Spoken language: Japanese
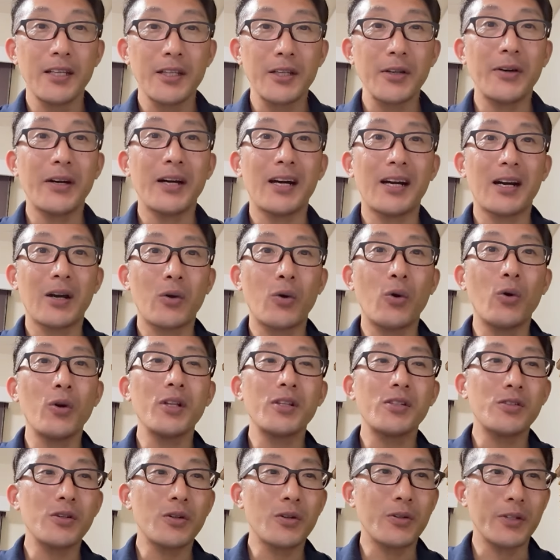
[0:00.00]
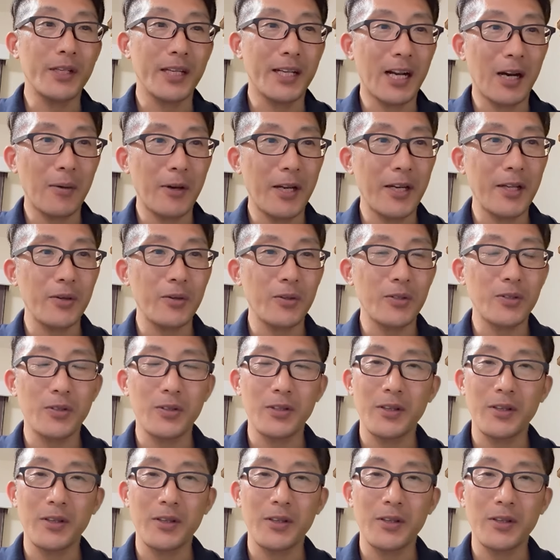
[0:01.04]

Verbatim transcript: では効率よくリカバリーをす